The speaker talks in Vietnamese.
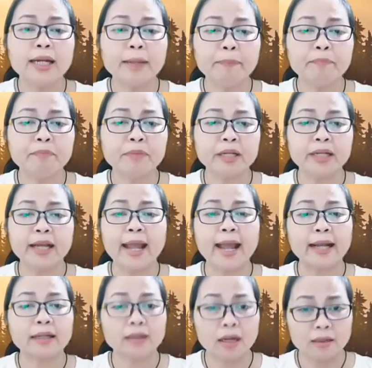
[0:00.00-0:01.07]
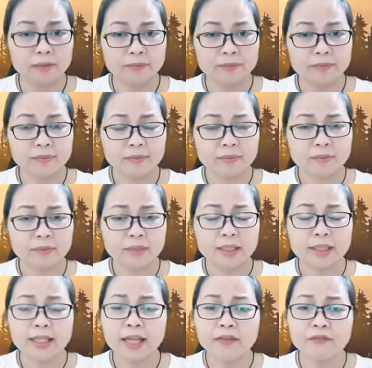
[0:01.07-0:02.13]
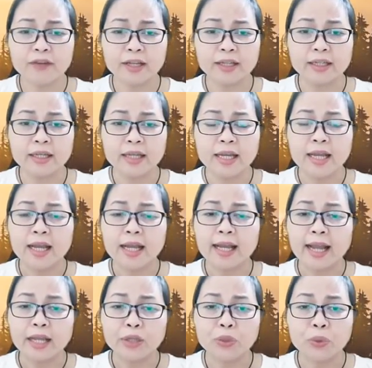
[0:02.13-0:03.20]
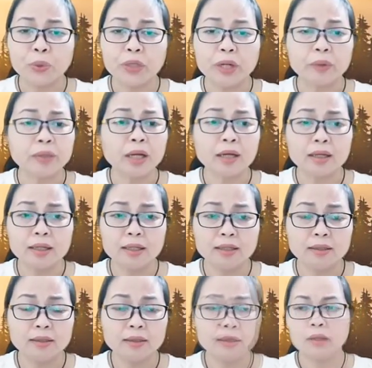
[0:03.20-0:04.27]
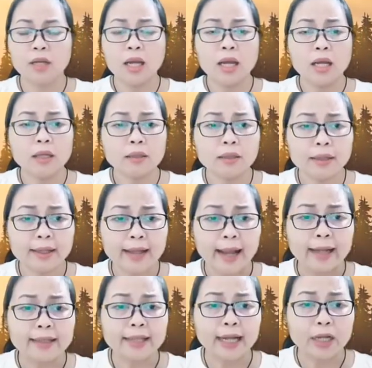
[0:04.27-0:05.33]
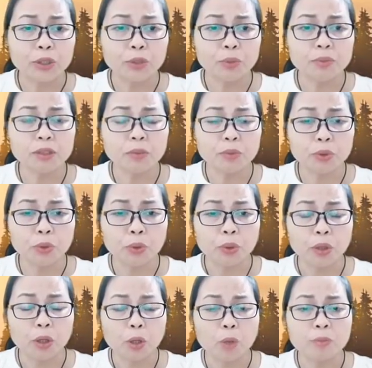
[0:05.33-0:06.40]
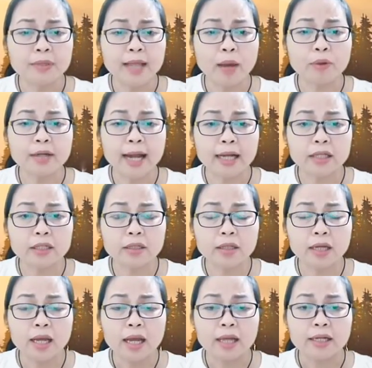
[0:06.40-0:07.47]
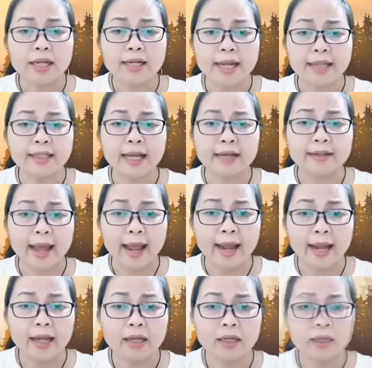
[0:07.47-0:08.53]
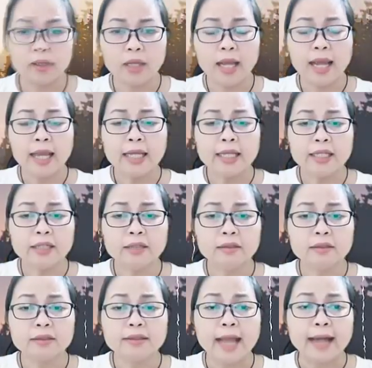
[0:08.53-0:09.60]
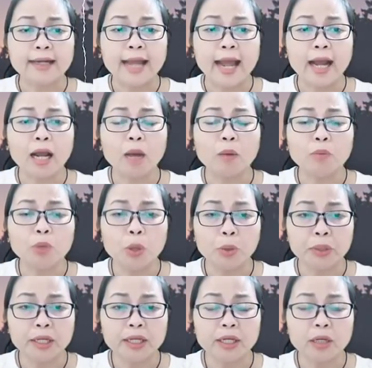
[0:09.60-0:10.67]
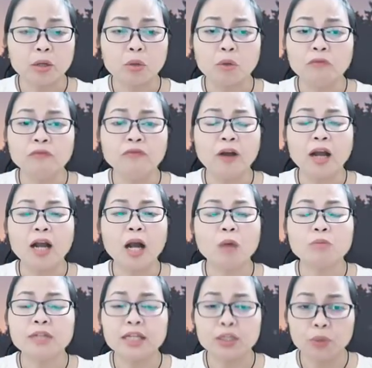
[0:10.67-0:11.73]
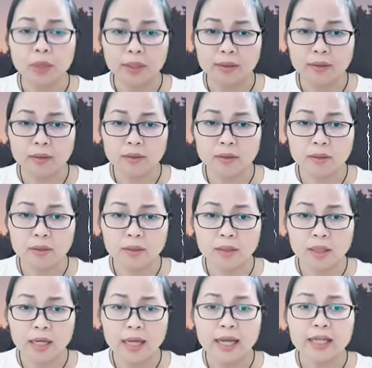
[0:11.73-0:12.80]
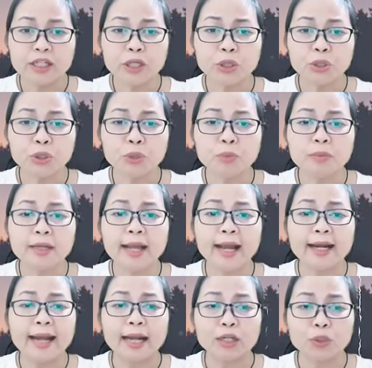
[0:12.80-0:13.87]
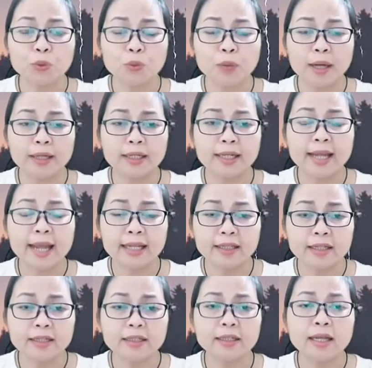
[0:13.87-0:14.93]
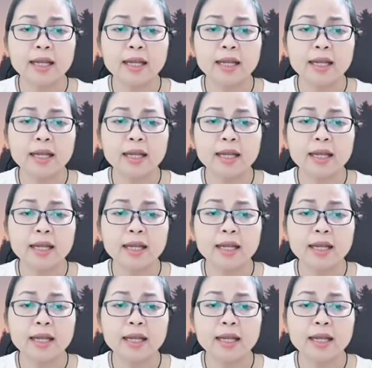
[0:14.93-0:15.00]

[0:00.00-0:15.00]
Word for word: lấp miệng hang thất. Thấy vậy, cả chùa đều thất kinh. Tất cả tăng chúng trong chùa cùng nhau ra sức để đẩy tảng đá, nhưng tảng đá khổng lồ kia cũng vẫn không di chuyển. Dân chúng các làng xung quanh nghe tin,